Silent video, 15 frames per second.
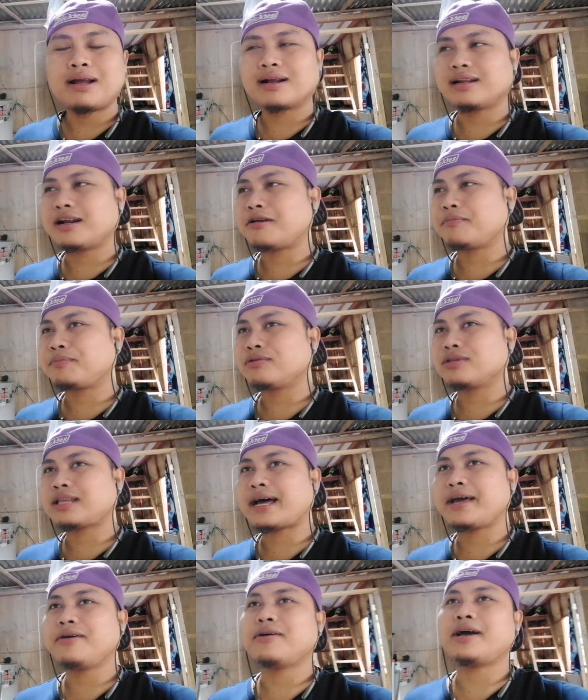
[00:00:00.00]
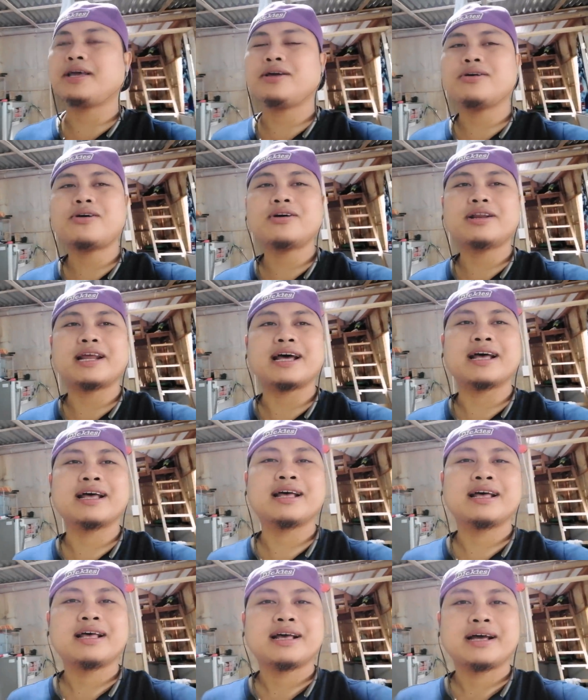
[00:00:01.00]
vlog na naman po tayo ngayon.
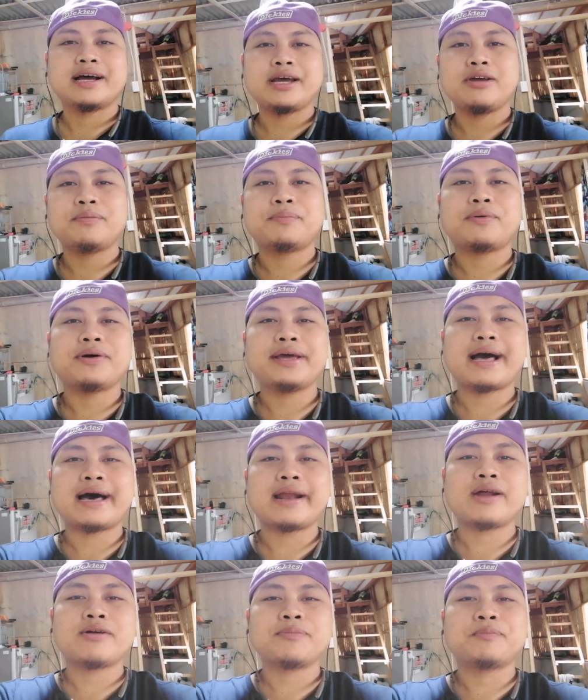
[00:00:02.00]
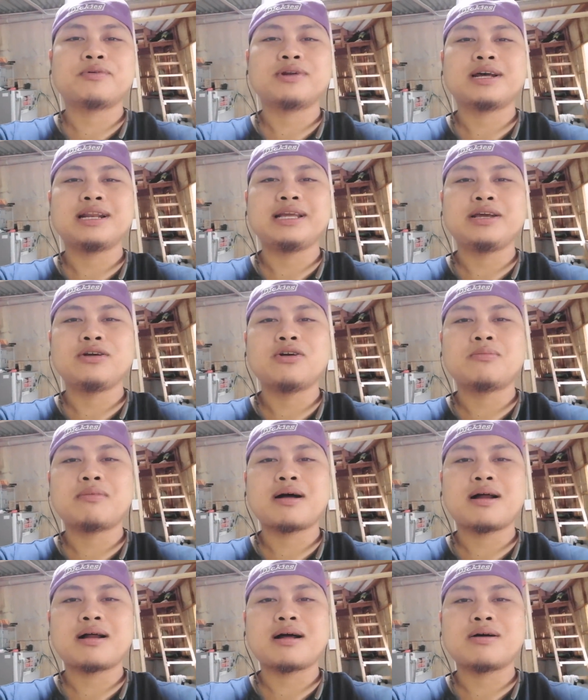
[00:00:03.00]
Ngayon po ay araw po ng linggo
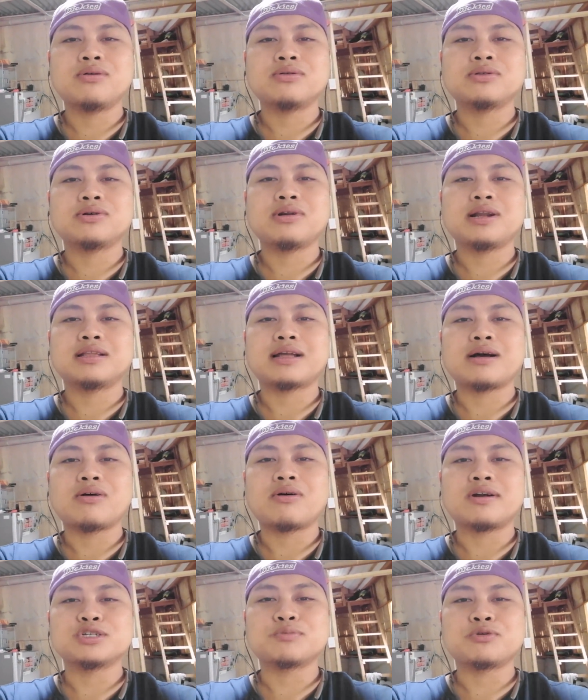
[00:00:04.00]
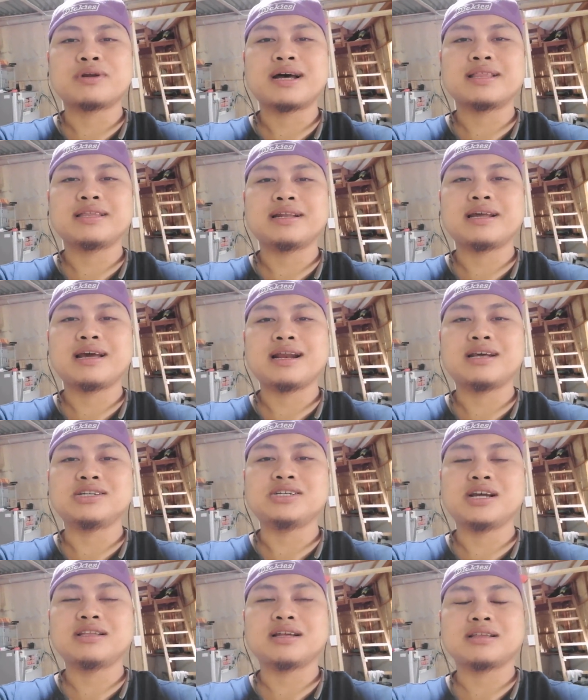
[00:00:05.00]
mga kautol at ang oras po natin na
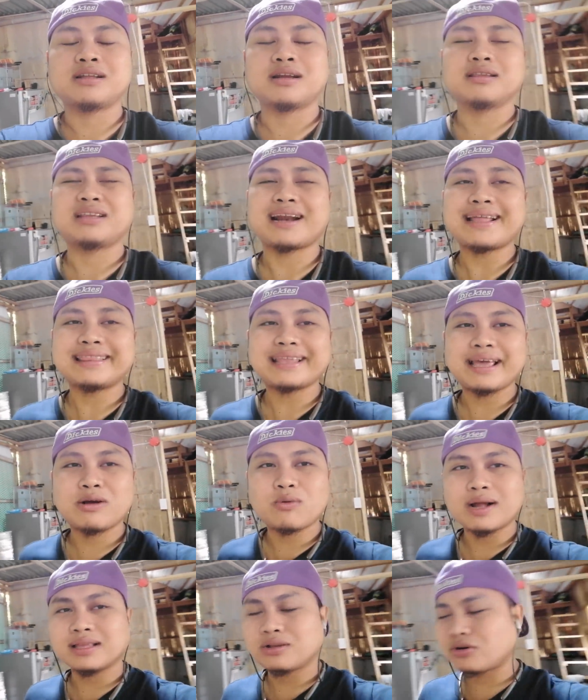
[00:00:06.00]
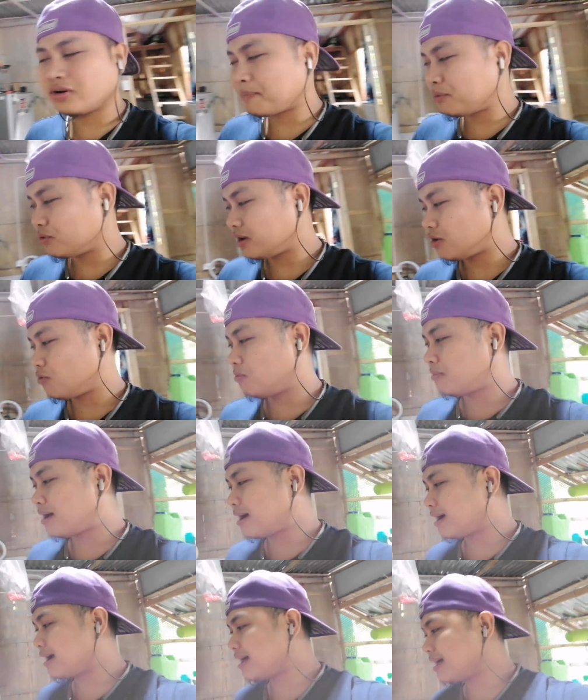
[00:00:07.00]
alas 7.34 na po ng
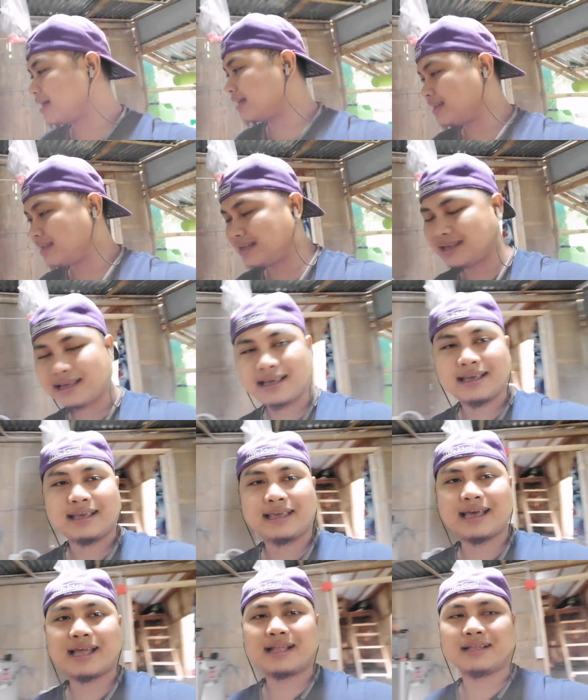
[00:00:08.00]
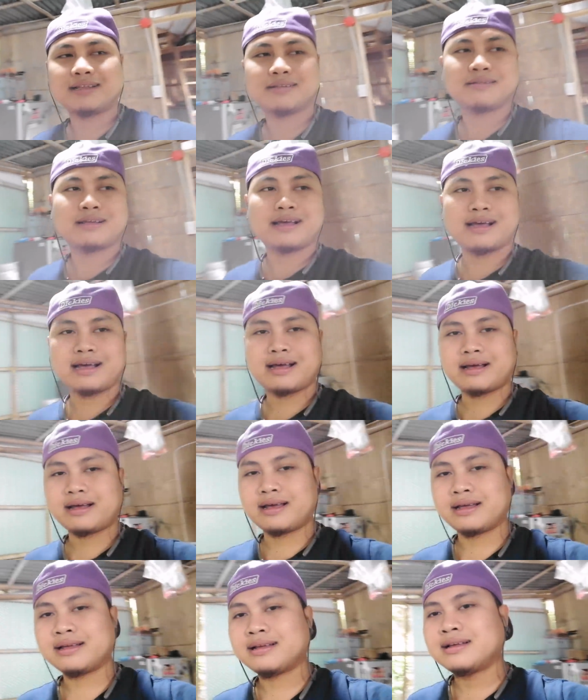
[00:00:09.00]
umaga. Yan,
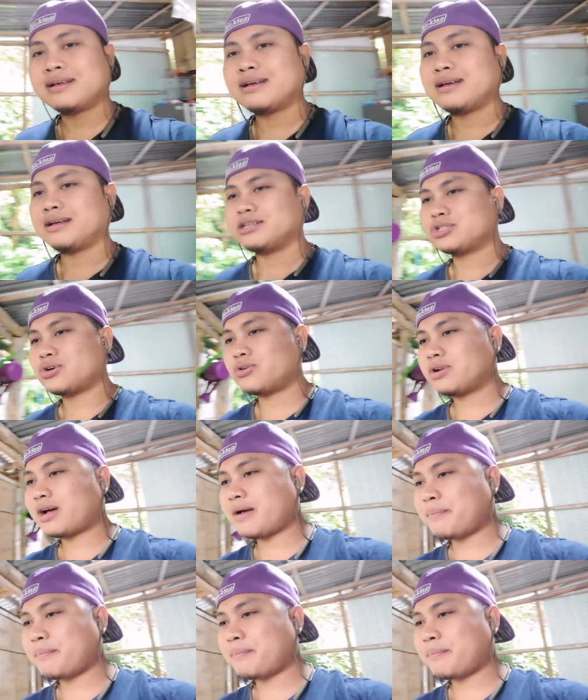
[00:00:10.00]
uh, So